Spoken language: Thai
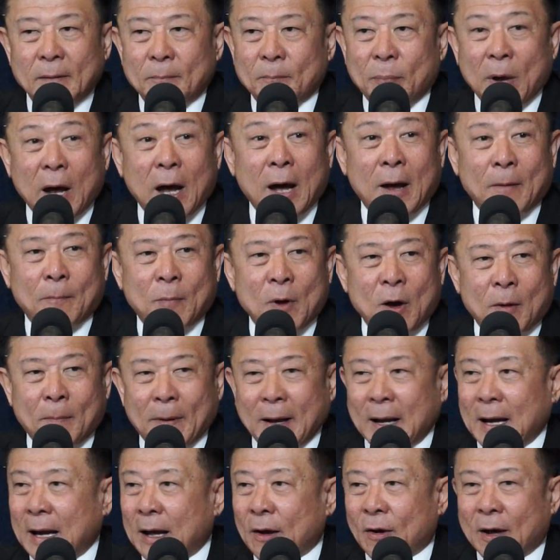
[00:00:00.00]
เพิ่มเข้าไป
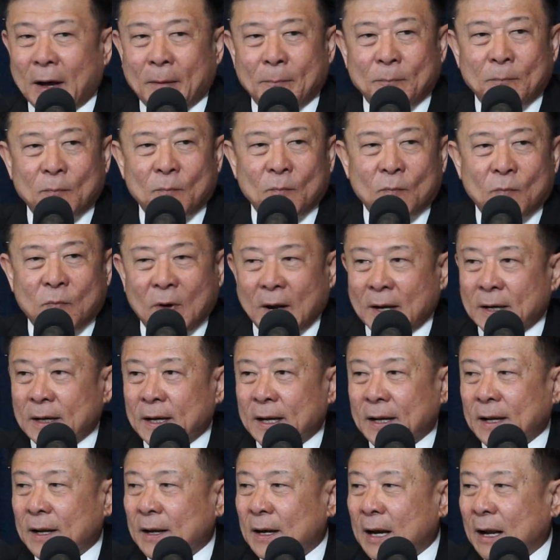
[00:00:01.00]
แล้วครับ วัน
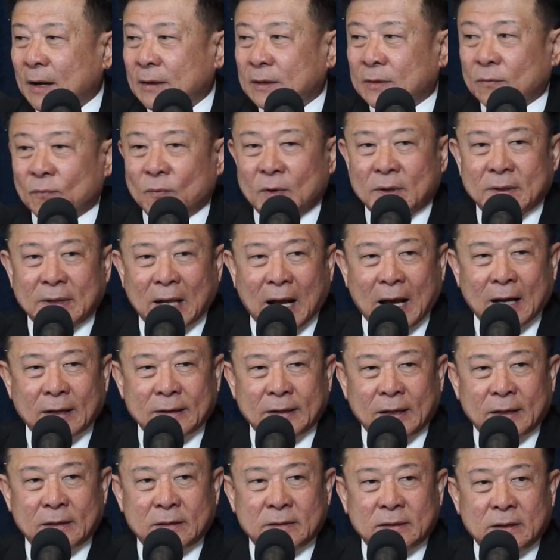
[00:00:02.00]
นี้รัฐวิสาห
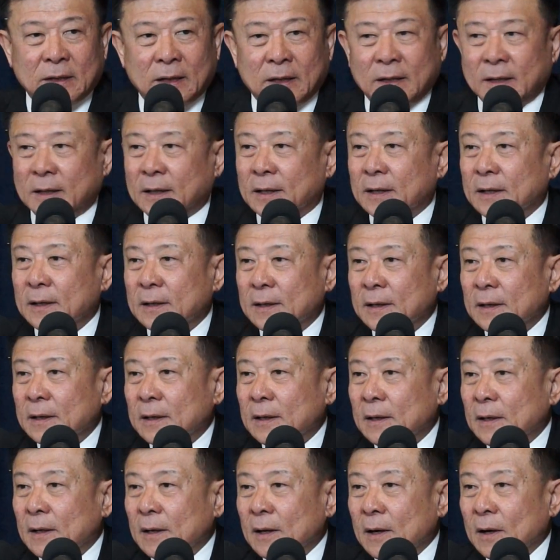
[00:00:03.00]
กิจที่
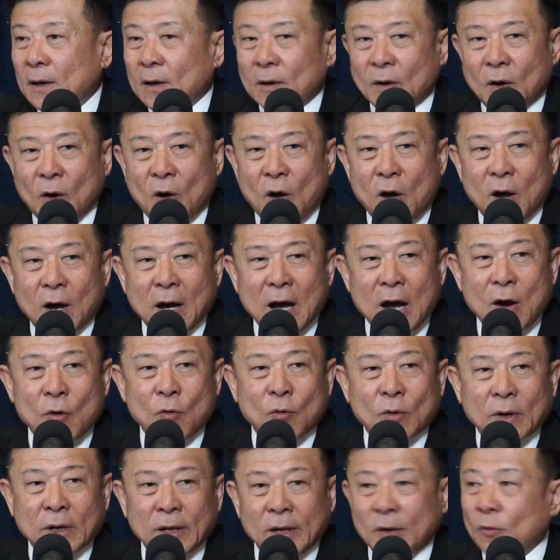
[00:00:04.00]
รอเข้า
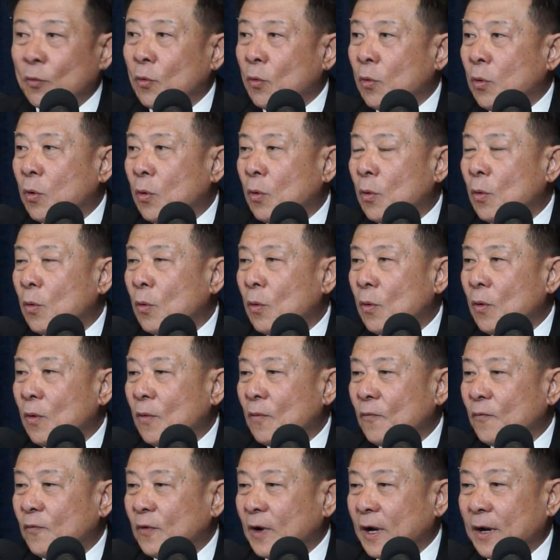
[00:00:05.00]
คิว
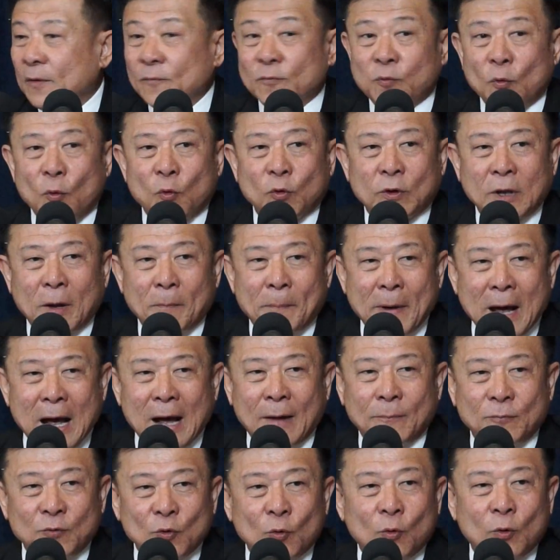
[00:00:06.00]
ฟื้นฟูสภา
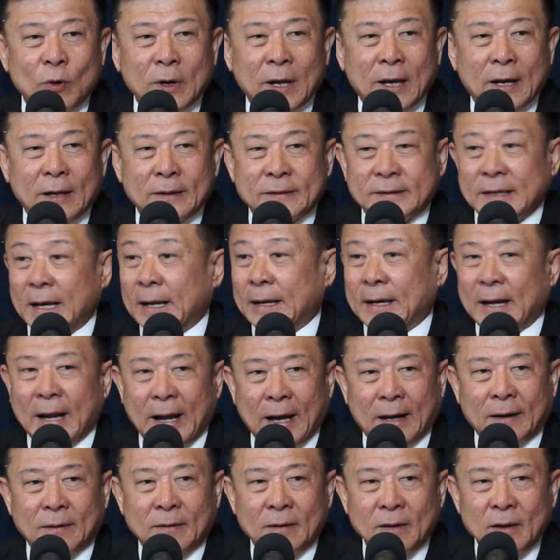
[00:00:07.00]
พอยู่เนี่ยเจ็ด
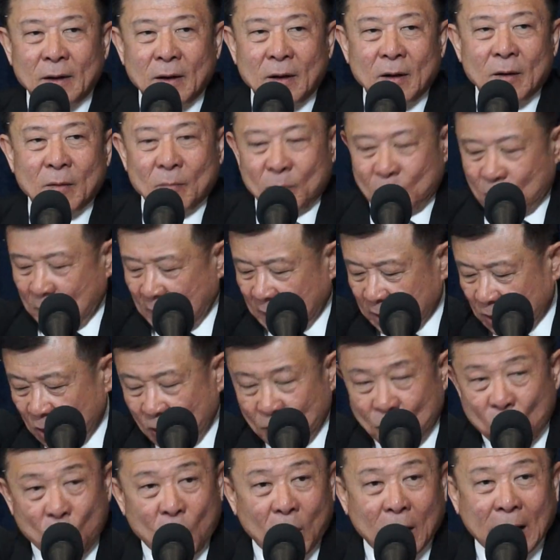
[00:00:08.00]
แห่งมันต้อ
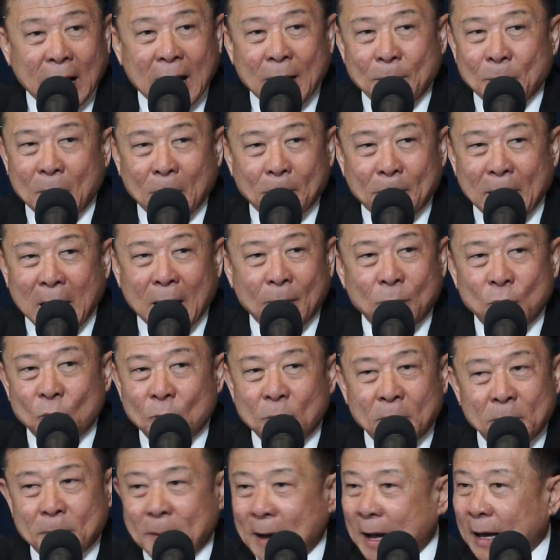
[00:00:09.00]
งบวกการประปาภู
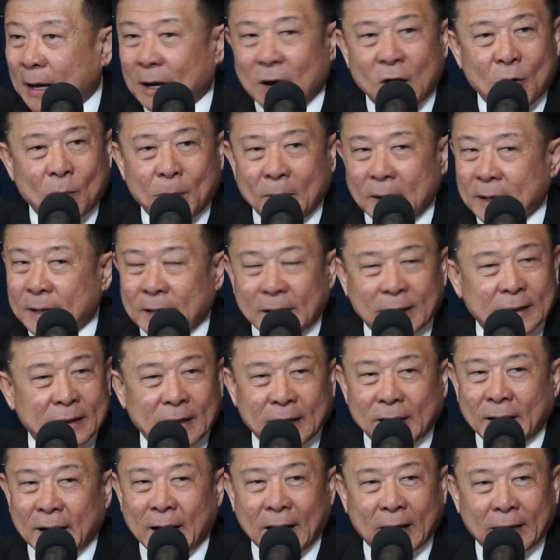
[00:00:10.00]
มิภาคเข้าไปอีกห
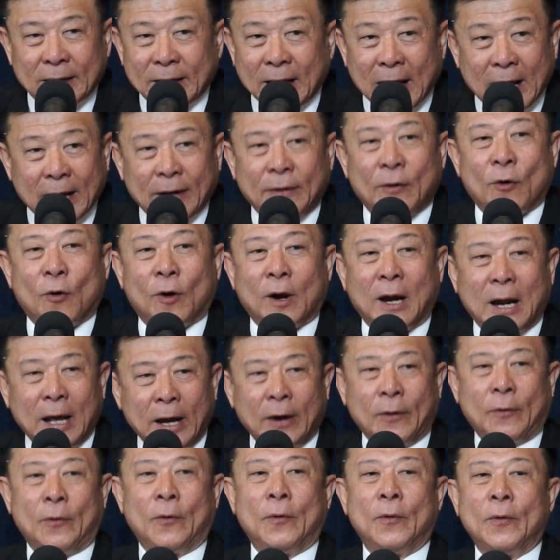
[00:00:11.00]
นึ่งแห่งแน่นอนแล้ว